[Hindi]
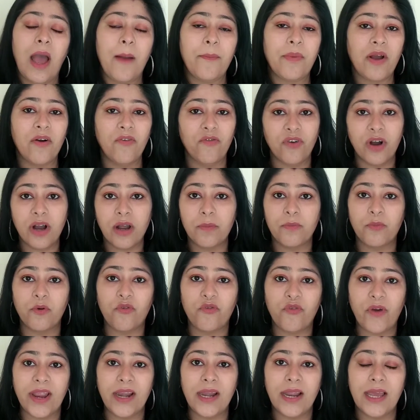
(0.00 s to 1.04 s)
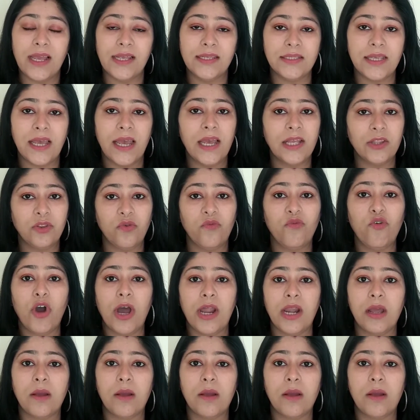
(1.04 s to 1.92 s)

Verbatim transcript: आपका वर्क प्रोफाइल ऐसा है तो वो